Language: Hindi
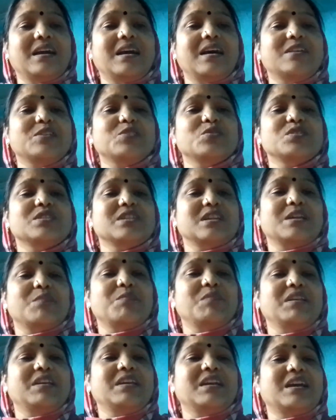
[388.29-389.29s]
पर जो
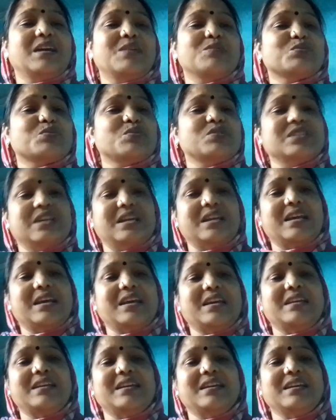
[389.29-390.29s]
जन्म लिया है उसको जाना
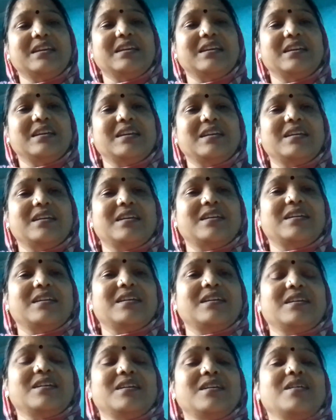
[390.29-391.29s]
ही है
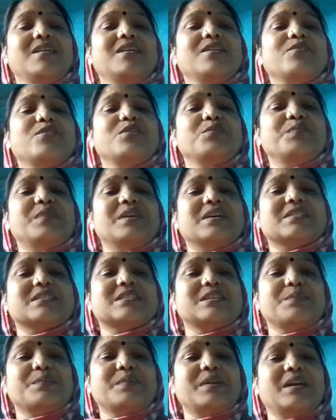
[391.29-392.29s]
कोई
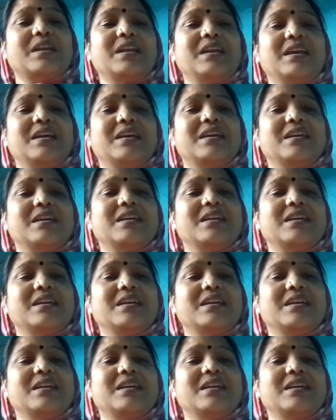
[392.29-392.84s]
वक्त से पहले